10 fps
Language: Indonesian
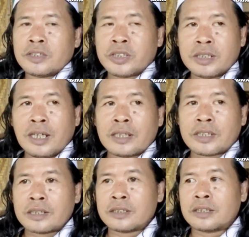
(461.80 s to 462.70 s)
di
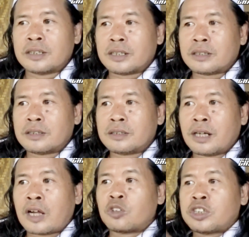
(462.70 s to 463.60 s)
Disinilah saya dididik
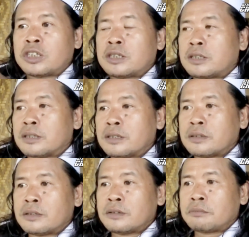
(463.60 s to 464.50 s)
harus
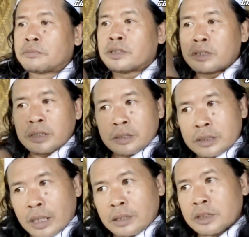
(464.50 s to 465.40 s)

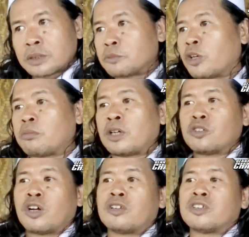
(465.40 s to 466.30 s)
mencintai semua
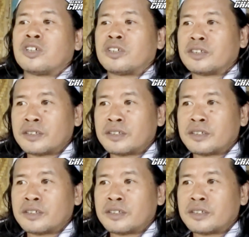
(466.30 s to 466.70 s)
makhluk Allah.